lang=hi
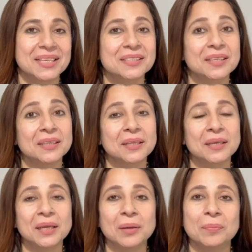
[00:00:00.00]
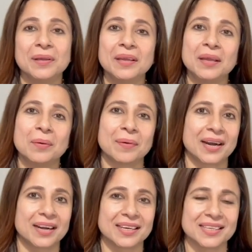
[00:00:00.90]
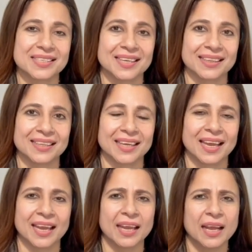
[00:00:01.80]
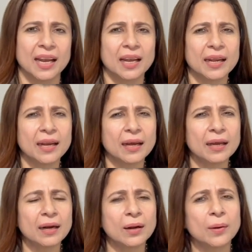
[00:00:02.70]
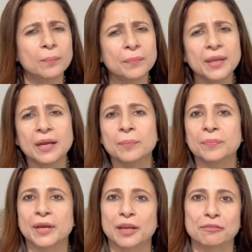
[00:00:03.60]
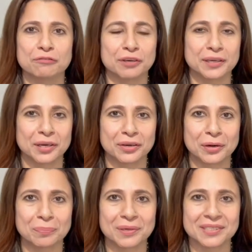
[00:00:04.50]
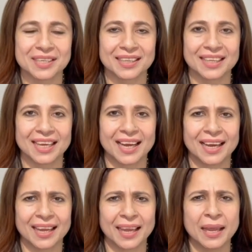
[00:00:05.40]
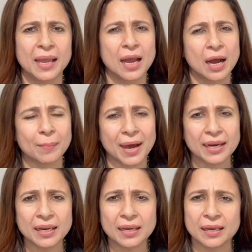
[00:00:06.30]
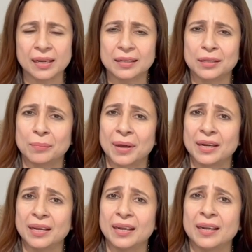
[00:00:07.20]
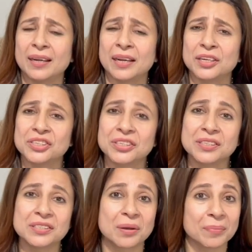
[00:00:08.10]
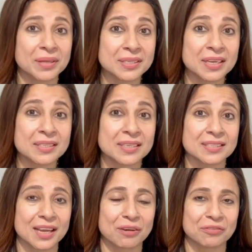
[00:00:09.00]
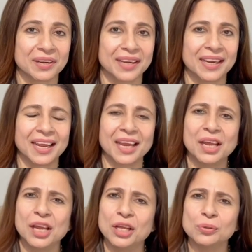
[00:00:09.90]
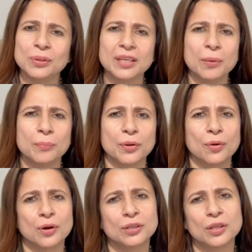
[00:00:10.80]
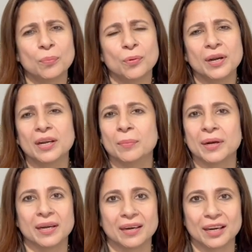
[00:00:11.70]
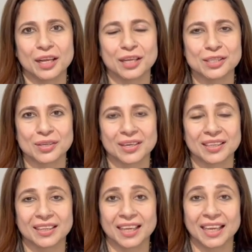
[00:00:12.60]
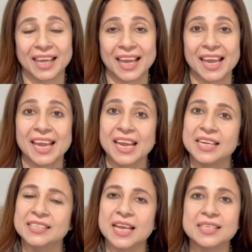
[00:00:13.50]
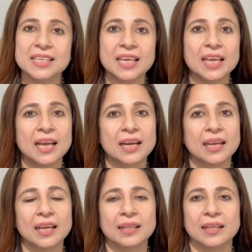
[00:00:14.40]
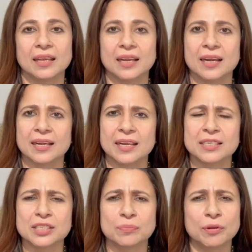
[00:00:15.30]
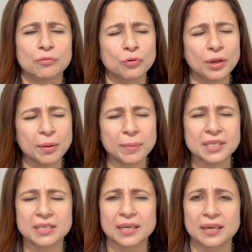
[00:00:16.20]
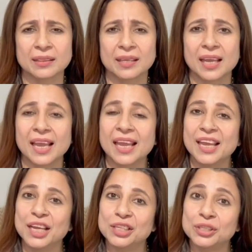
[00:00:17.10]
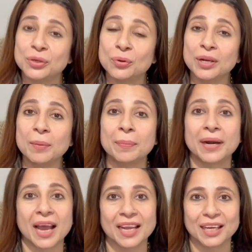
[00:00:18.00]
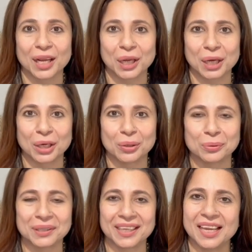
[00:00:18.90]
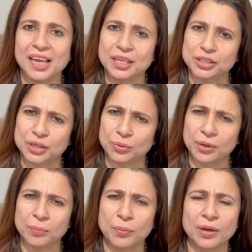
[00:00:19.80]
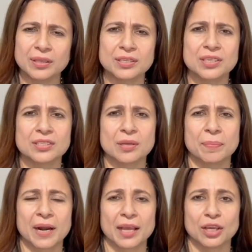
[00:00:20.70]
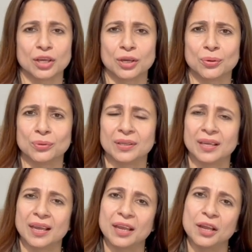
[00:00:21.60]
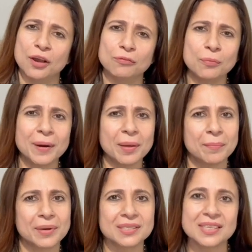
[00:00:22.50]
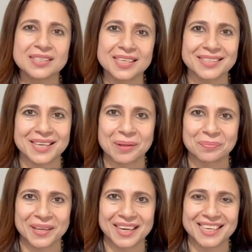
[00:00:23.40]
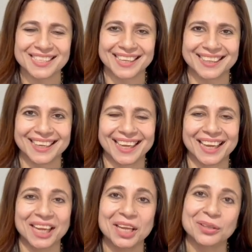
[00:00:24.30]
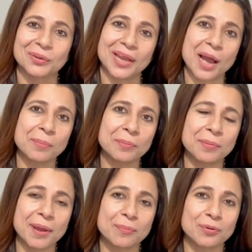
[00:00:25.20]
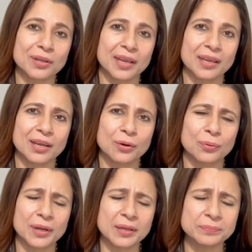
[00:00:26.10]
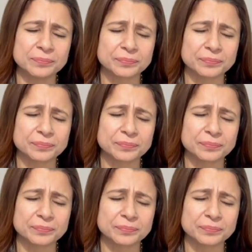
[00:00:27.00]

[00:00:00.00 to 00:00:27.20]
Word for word: ज़िंदगी भी हमारा टेस्ट लेती है लेकिन अगर हमने अपना एफ़र्ट हंड्रेड परसेंट दिया है हमारी नीयत हमारी इंटेंशंस हमेशा से साफ़ रही हैं तो देखिए बियॉन्ड द पॉइंट हमें डरने की ज़रूरत नहीं है जैसे कि अगेन देखिए टेस्ट में वही बच्चे डरते हैं जिन्होंने पढ़ाई नहीं करी होती जिन्होंने बहुत अच्छे से पढ़ाई करी होती है वो बड़े मज़े से एग्ज़ाम देने जाते हैं तो यहाँ पे भी मैं आपको यही कहूँगी